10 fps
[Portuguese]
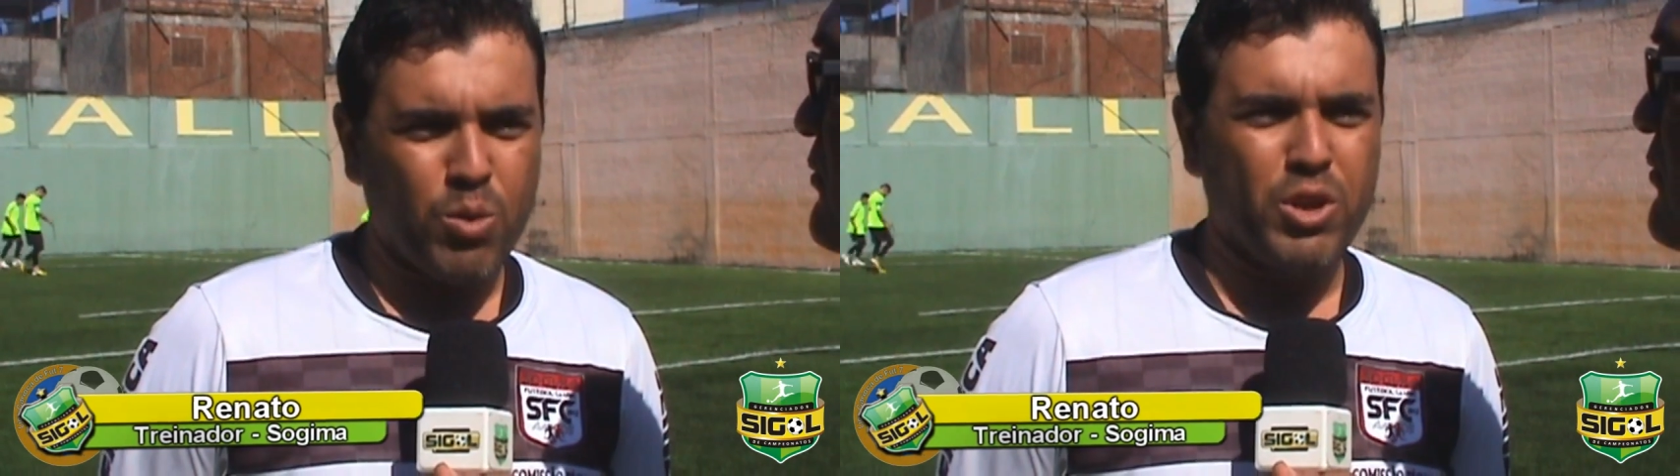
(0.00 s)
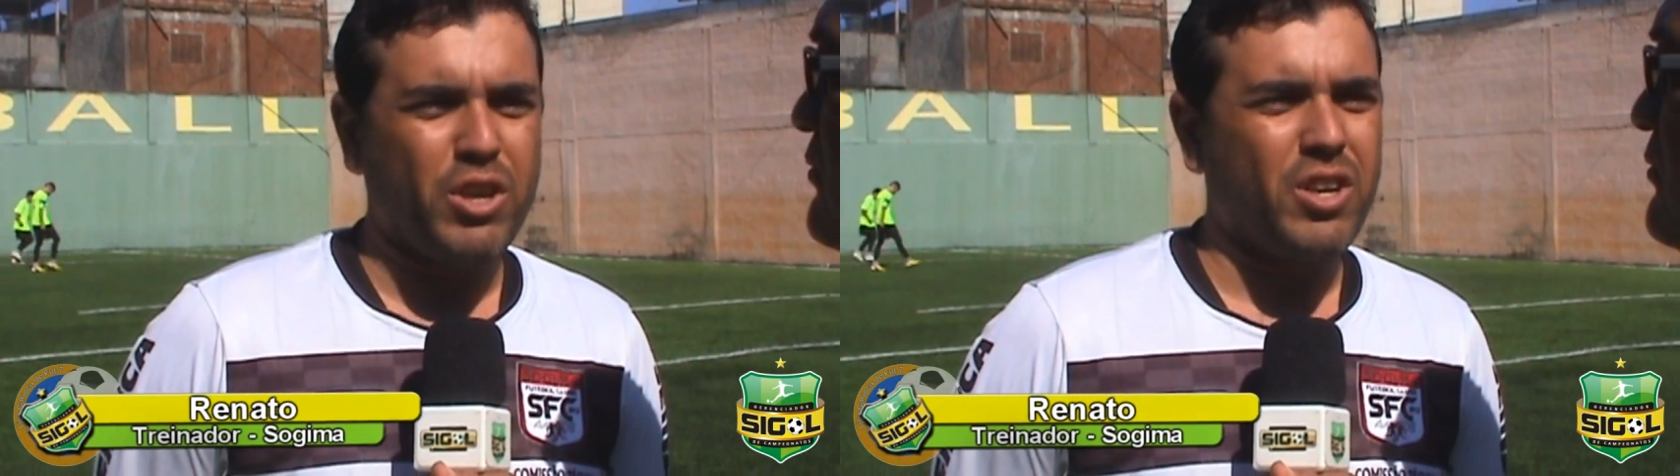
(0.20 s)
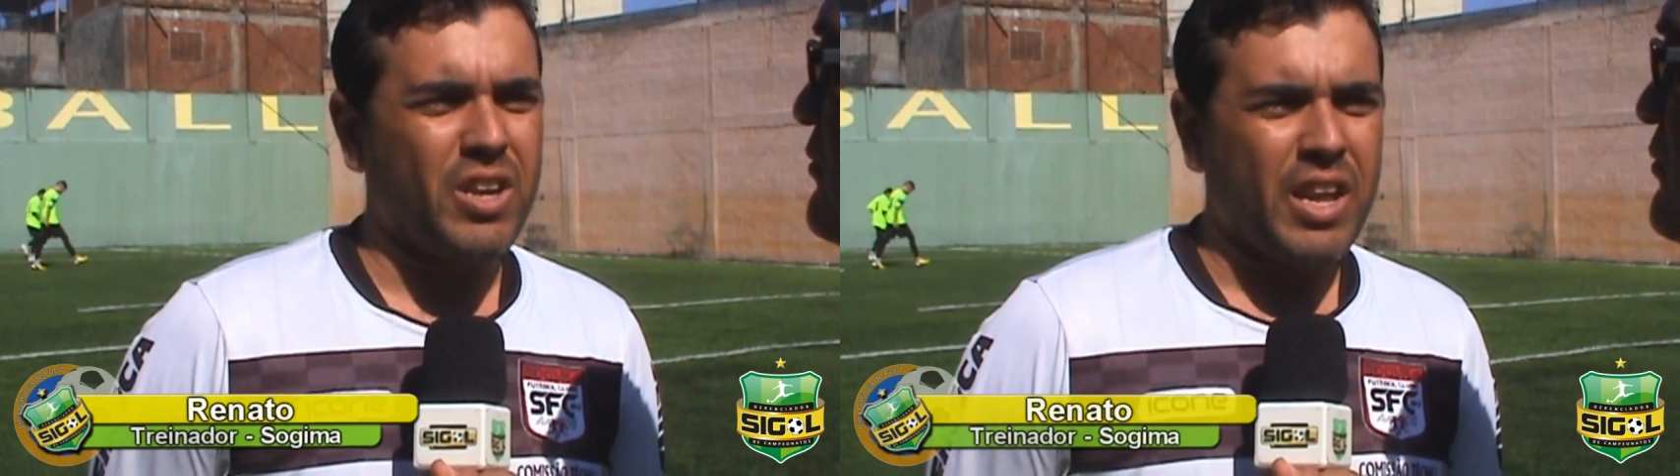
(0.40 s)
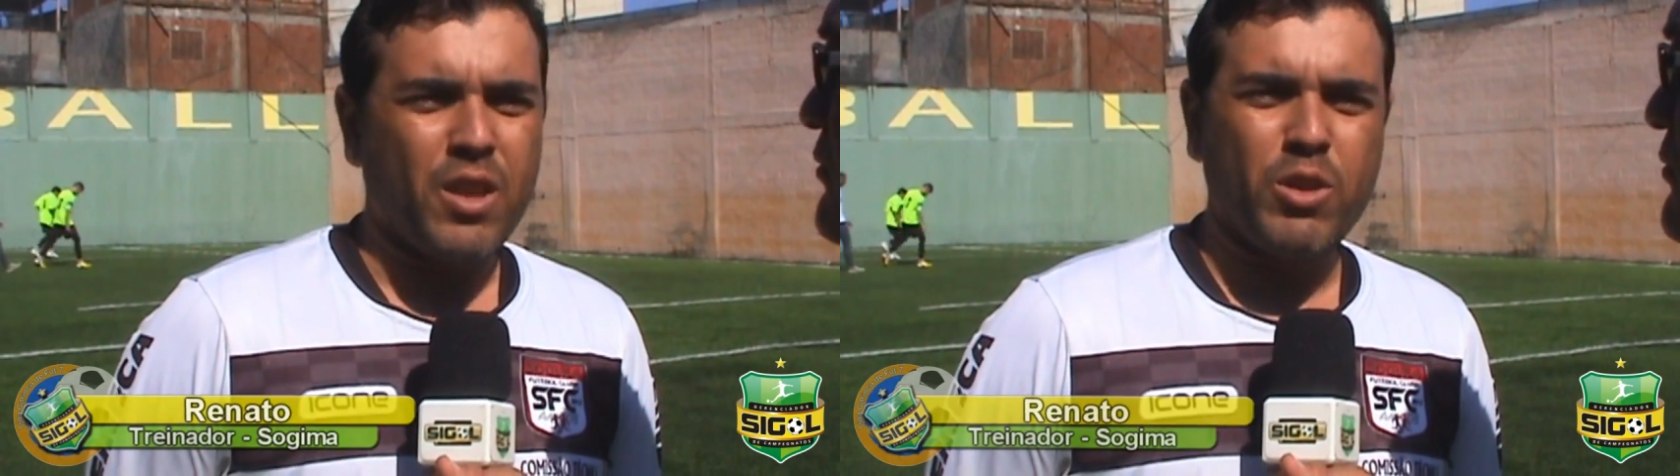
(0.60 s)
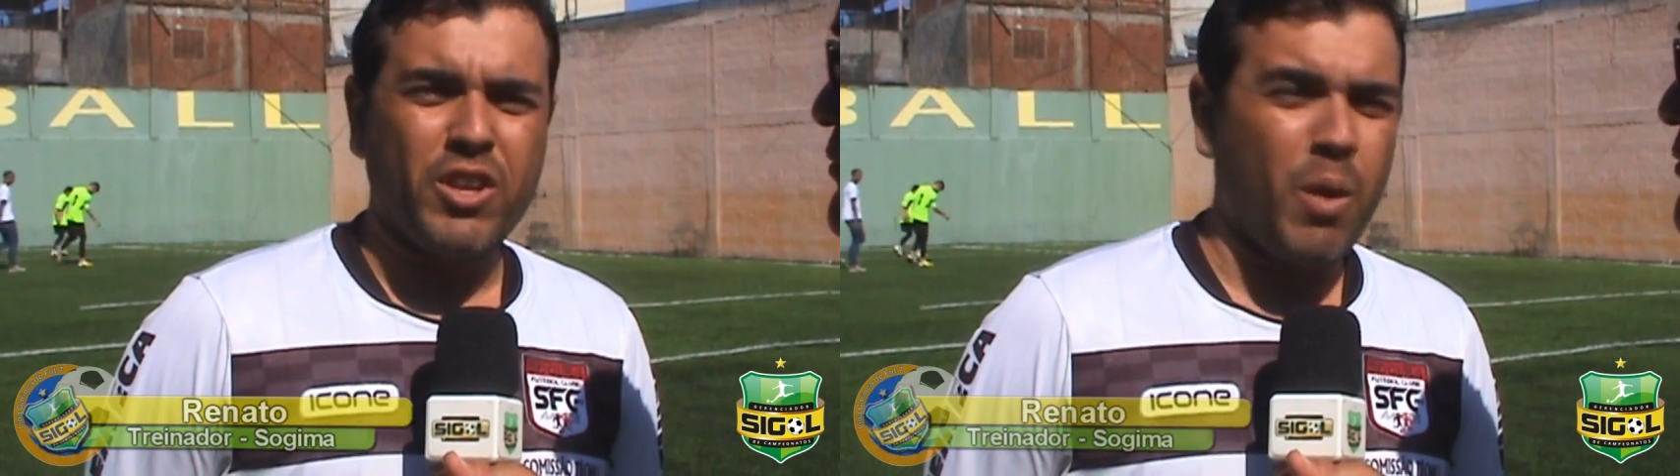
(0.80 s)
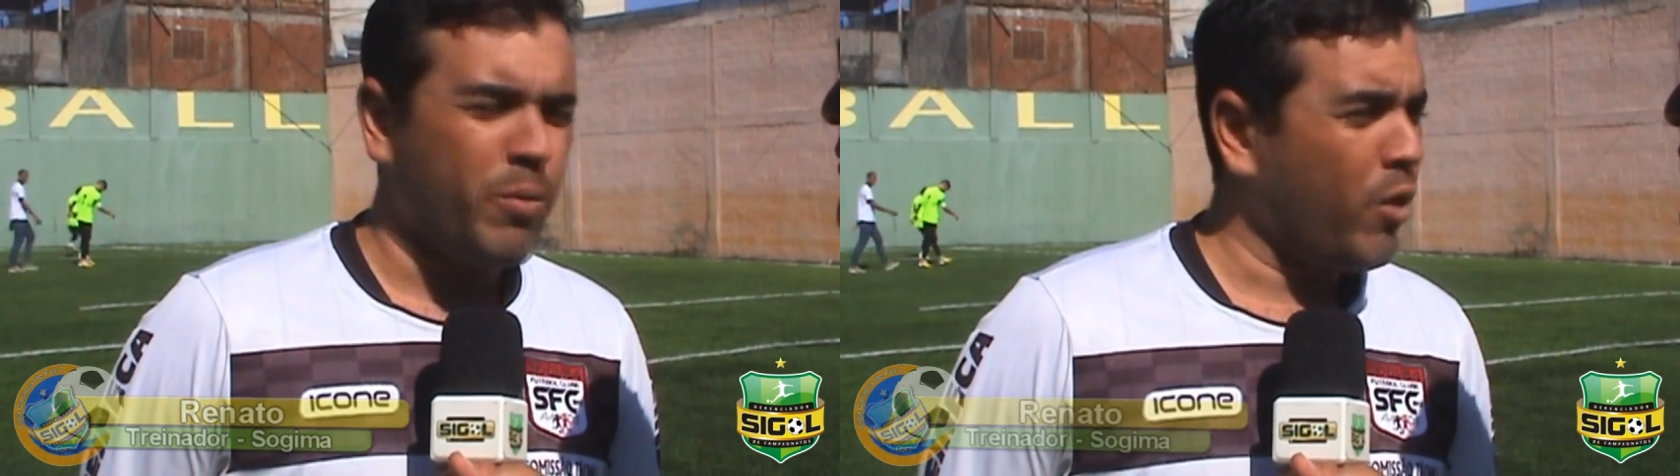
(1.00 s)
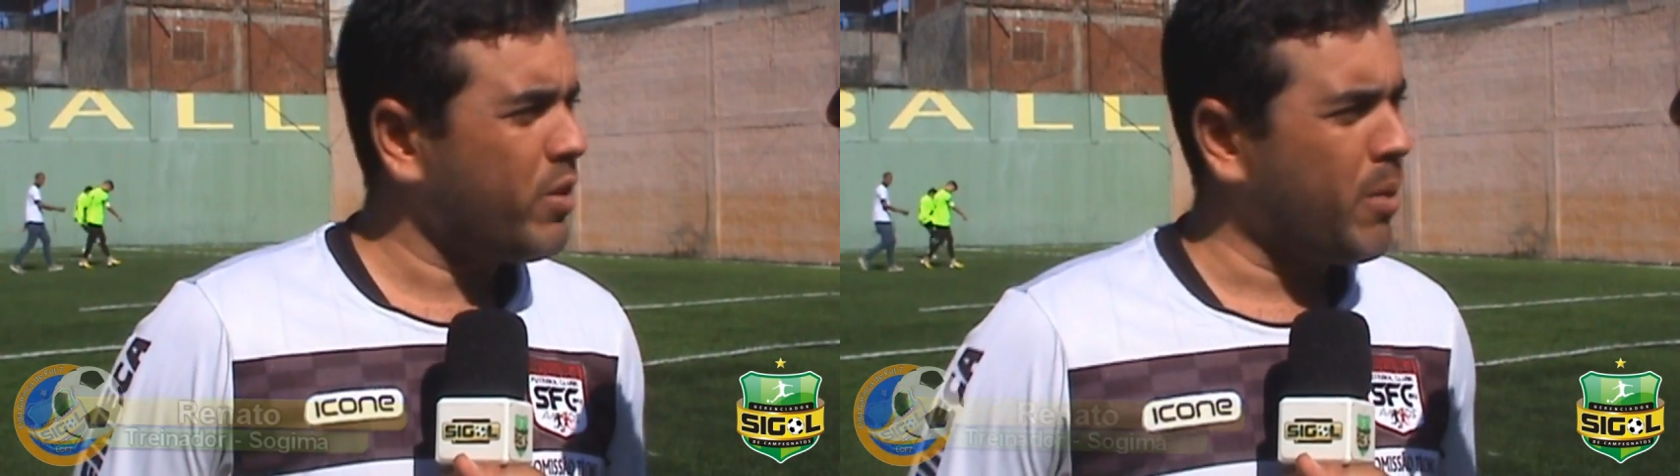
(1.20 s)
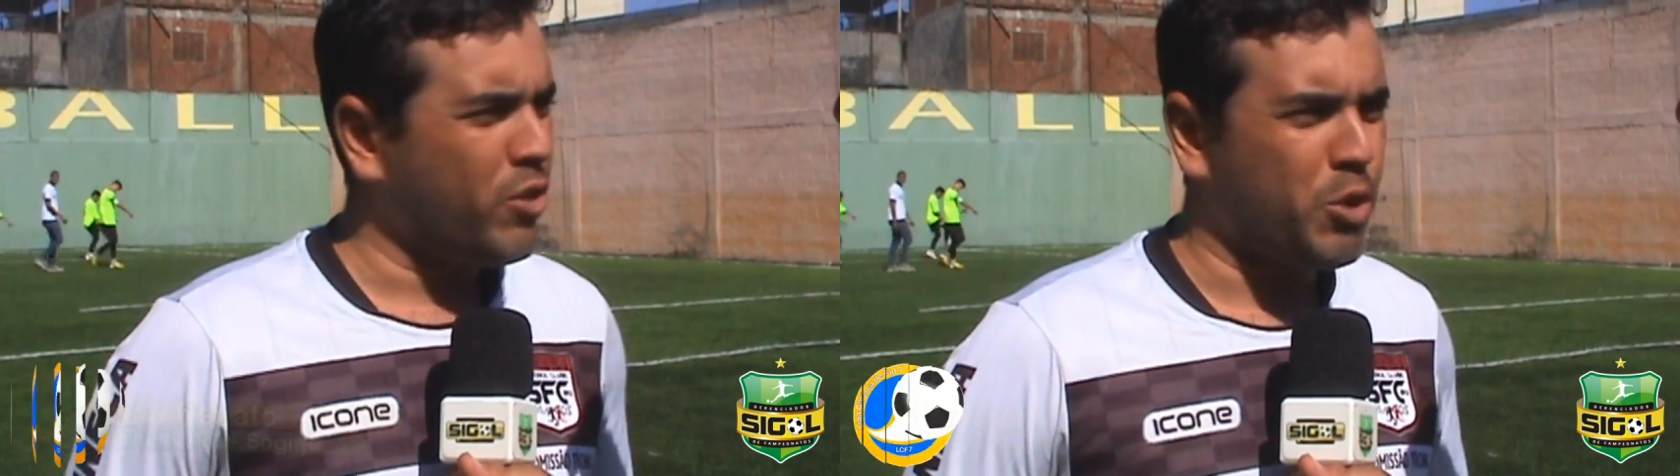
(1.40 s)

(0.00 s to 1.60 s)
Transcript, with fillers: hoje. Não, não, não demos